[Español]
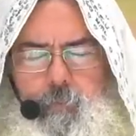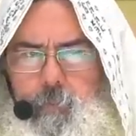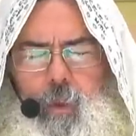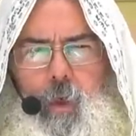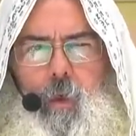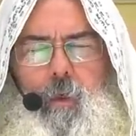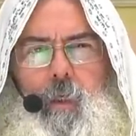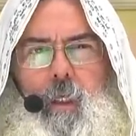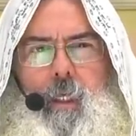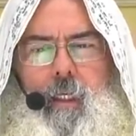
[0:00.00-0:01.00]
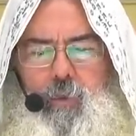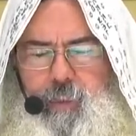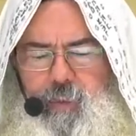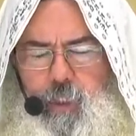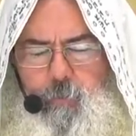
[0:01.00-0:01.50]
No. Entonces,
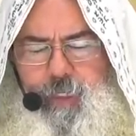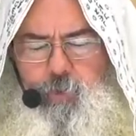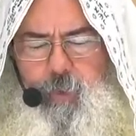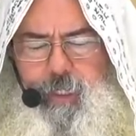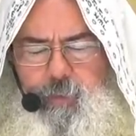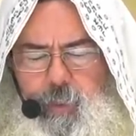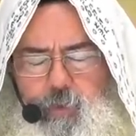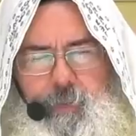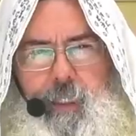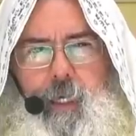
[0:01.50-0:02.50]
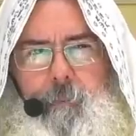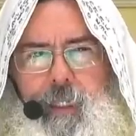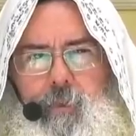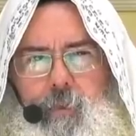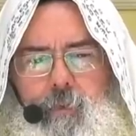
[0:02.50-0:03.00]
así como hay tolerancia en los
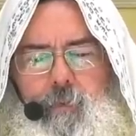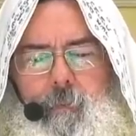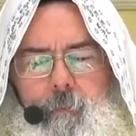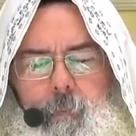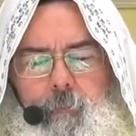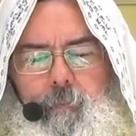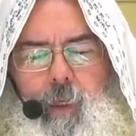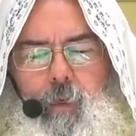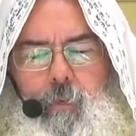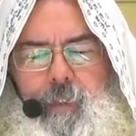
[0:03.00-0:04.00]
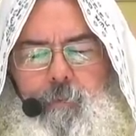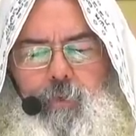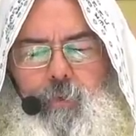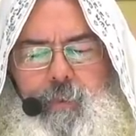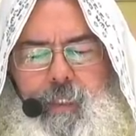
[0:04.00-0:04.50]
medicamentos, lo mismo
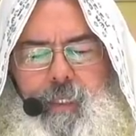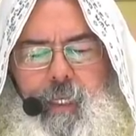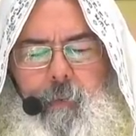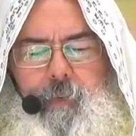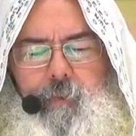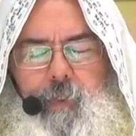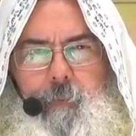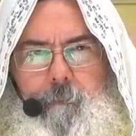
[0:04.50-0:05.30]
sucede en la mente.